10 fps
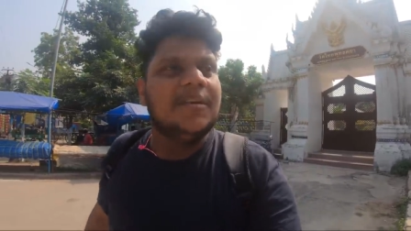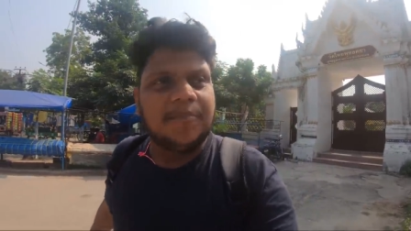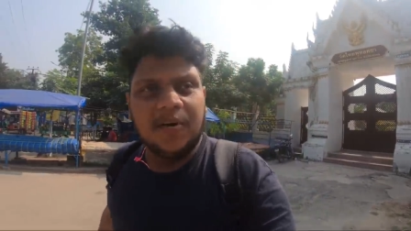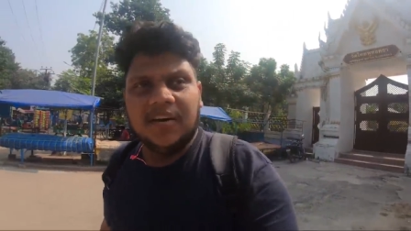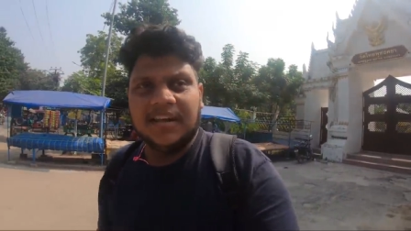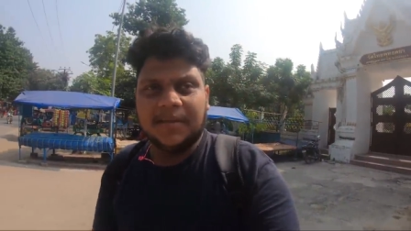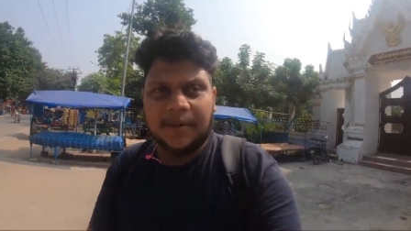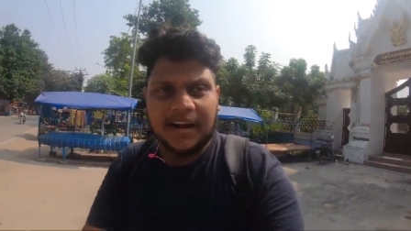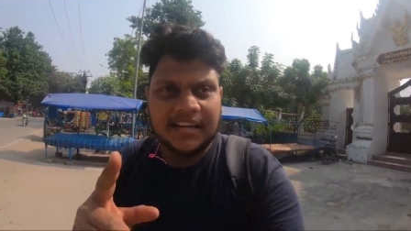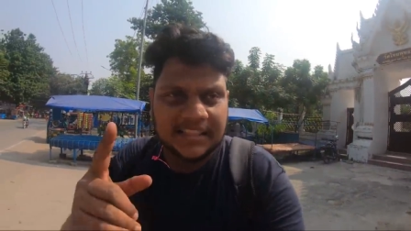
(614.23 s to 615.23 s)
இப்போது இங்கே
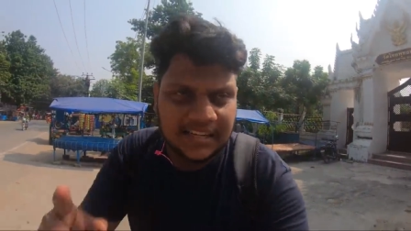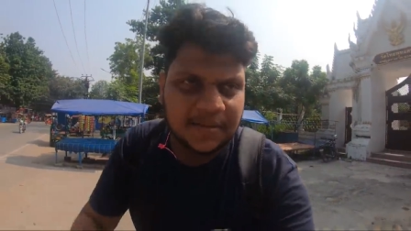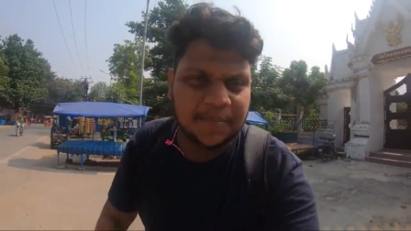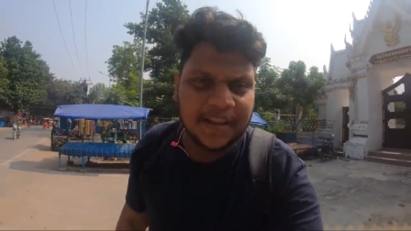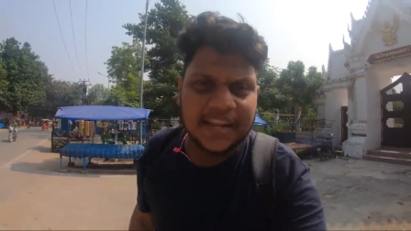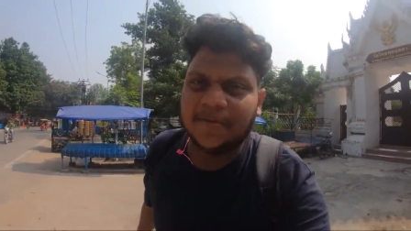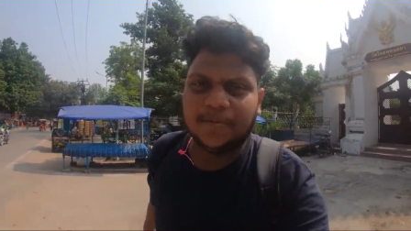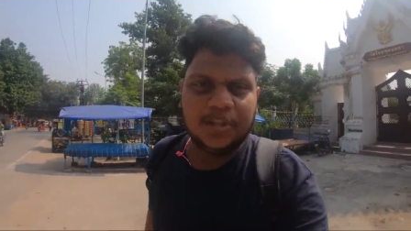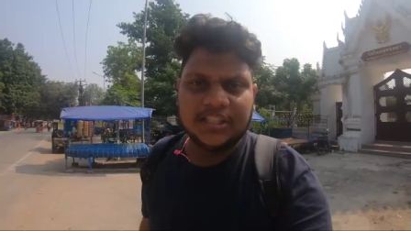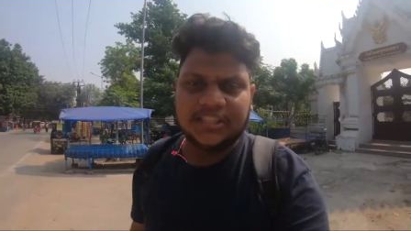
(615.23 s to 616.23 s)
பக்கத்தில் இந்த பெரிய
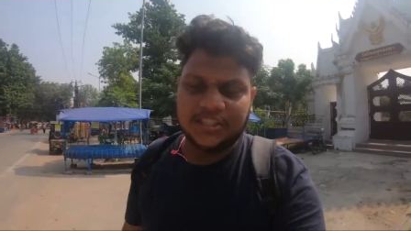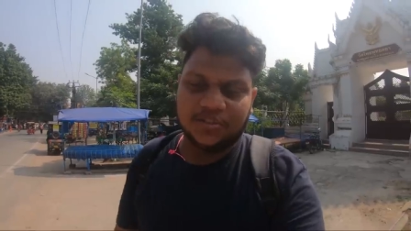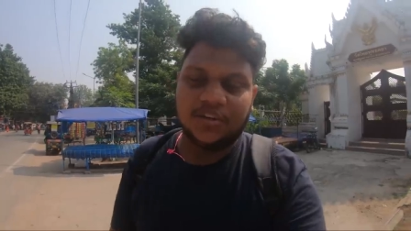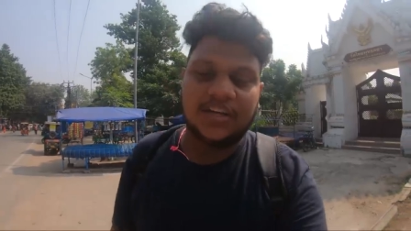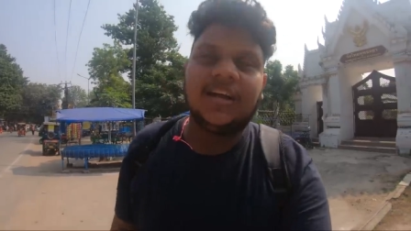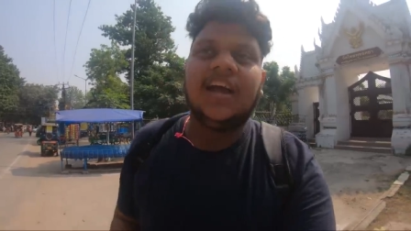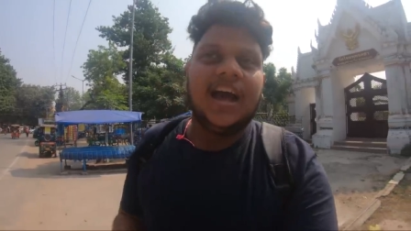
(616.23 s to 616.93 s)
புத்தா ஸ்டாச்சு இருக்குது